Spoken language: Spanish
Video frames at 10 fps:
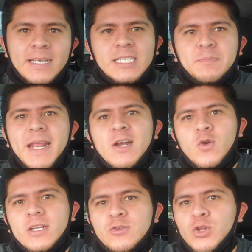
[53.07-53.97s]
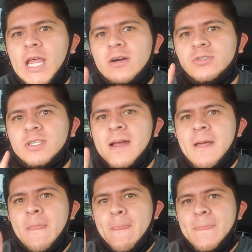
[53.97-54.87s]
Esperen los resultados
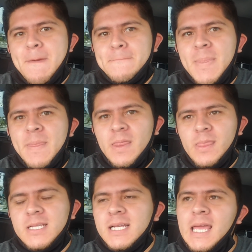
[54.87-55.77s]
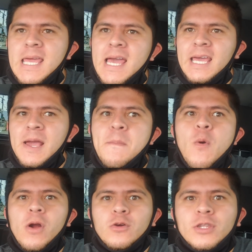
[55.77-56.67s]
pendientes, aquí ya llegué, me
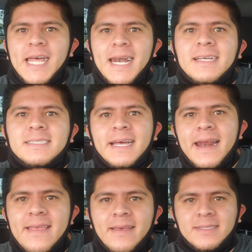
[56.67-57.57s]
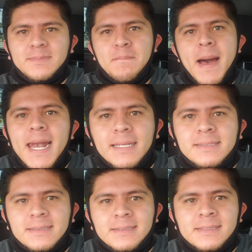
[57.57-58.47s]
voy a cortar las greñas,
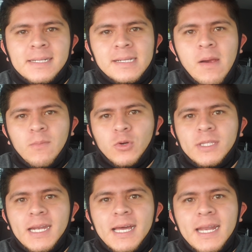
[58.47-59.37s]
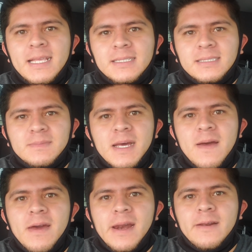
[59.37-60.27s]
vales. Voy a cortar las greñas, van
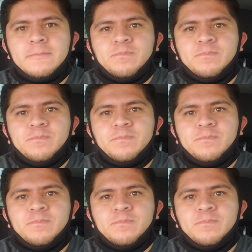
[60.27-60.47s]
a ver.